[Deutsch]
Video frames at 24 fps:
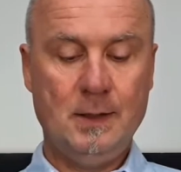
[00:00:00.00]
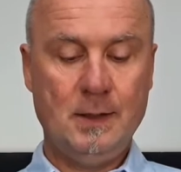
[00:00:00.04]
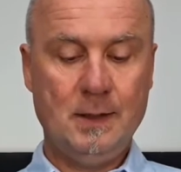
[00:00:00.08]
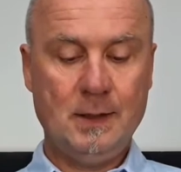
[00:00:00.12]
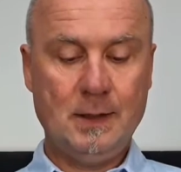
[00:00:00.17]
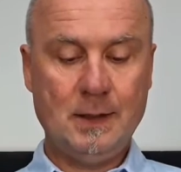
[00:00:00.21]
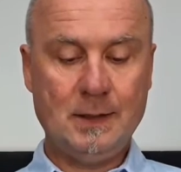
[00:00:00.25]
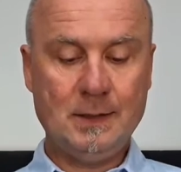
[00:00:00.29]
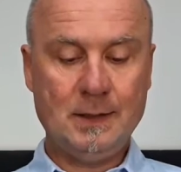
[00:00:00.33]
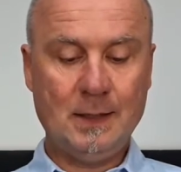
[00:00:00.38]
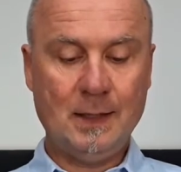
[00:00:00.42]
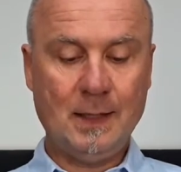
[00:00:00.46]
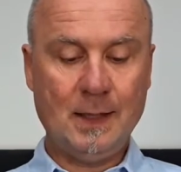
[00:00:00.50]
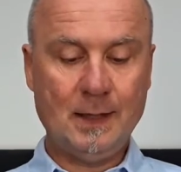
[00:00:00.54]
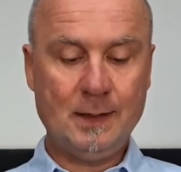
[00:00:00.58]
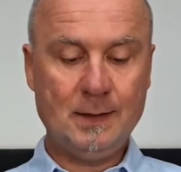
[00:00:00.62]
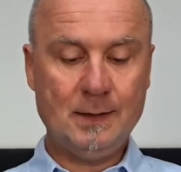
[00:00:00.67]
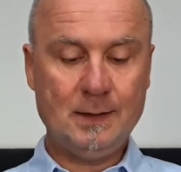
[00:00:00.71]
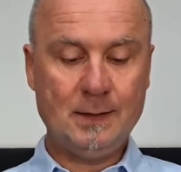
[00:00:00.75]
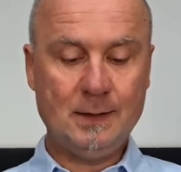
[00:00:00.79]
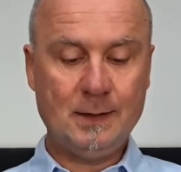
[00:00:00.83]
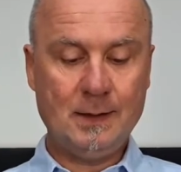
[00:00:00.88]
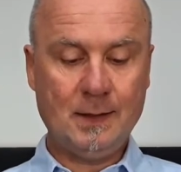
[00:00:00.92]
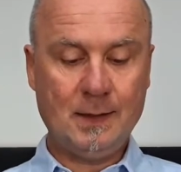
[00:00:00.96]
das
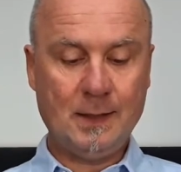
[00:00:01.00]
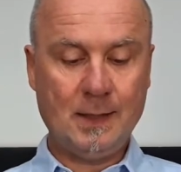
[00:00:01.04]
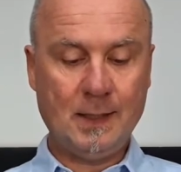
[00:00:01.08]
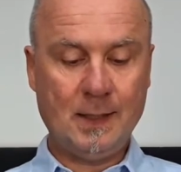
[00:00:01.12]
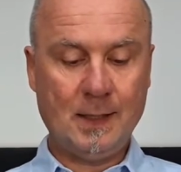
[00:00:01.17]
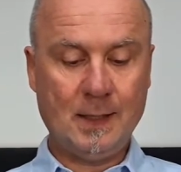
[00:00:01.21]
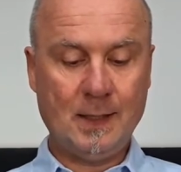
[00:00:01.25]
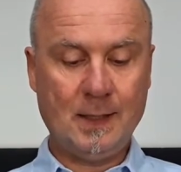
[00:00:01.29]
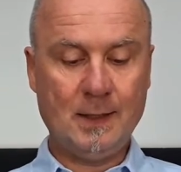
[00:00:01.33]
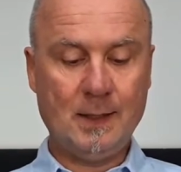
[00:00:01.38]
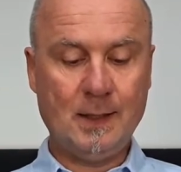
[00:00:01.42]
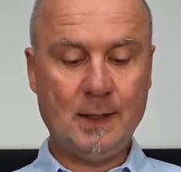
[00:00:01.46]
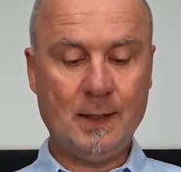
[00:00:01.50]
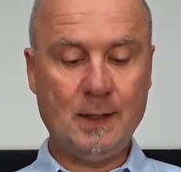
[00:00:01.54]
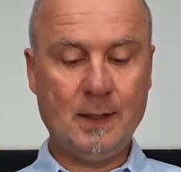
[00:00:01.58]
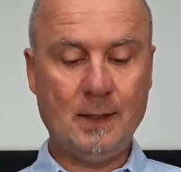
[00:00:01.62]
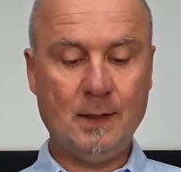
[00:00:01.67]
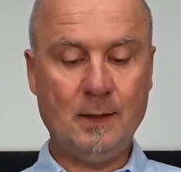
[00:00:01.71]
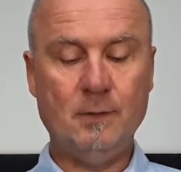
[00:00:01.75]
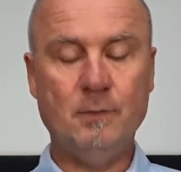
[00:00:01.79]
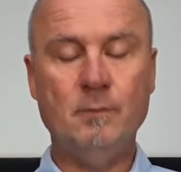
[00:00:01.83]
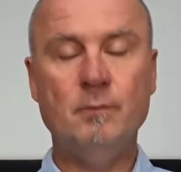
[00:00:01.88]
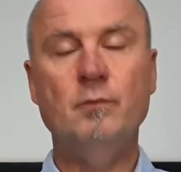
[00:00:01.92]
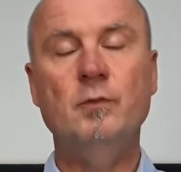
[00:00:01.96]
Land
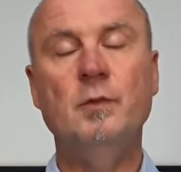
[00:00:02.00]
Kanaan.